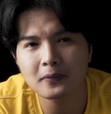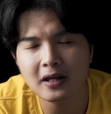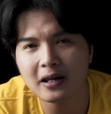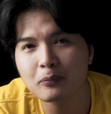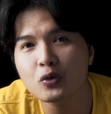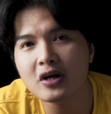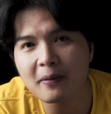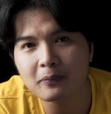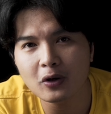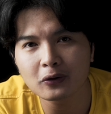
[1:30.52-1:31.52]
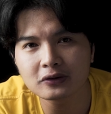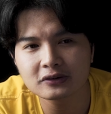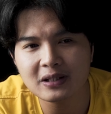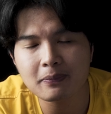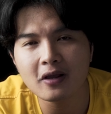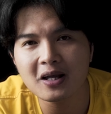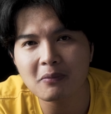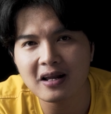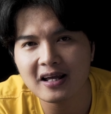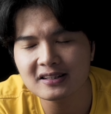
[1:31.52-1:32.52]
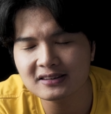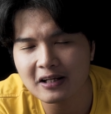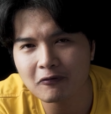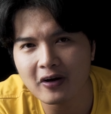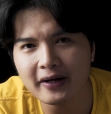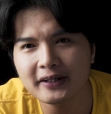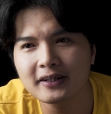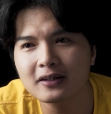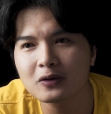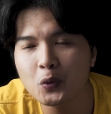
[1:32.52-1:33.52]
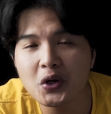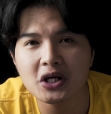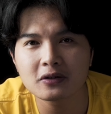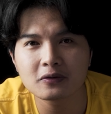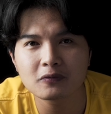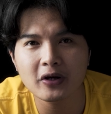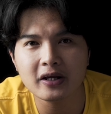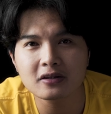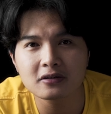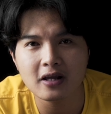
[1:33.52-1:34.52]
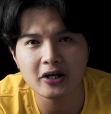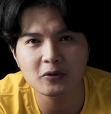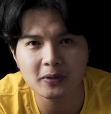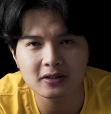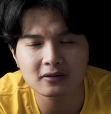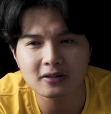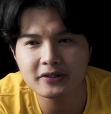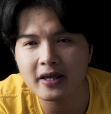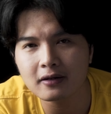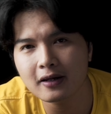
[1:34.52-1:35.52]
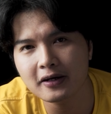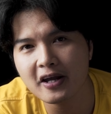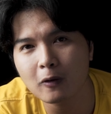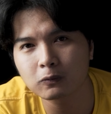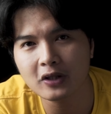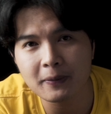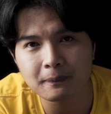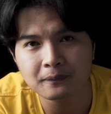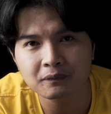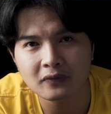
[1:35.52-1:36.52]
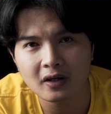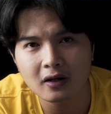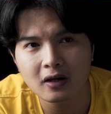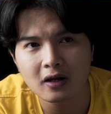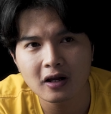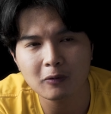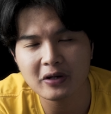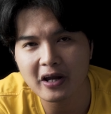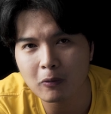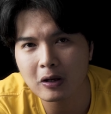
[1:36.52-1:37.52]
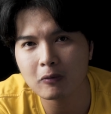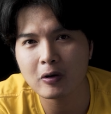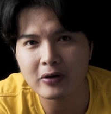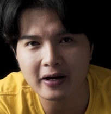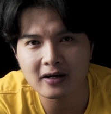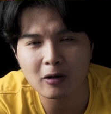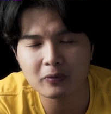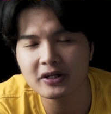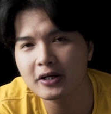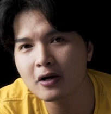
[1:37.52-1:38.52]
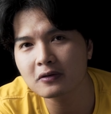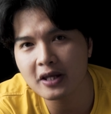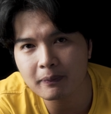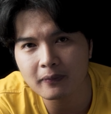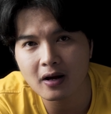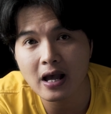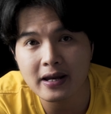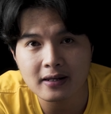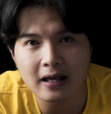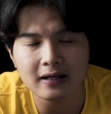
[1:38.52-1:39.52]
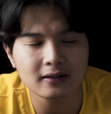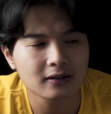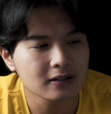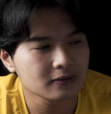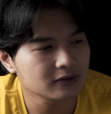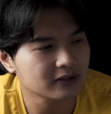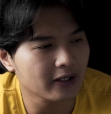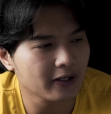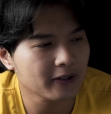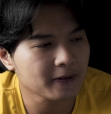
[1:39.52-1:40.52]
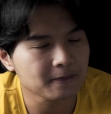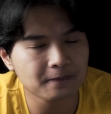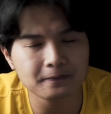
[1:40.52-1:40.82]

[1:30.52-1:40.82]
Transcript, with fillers: là năm cuối cấp rồi sắp tới bạn ấy sẽ phải quyết định về cái tương lai của mình thứ nhất là đi học tiếp học đại học học cao đẳng học cái gì đó tiếp hay là sẽ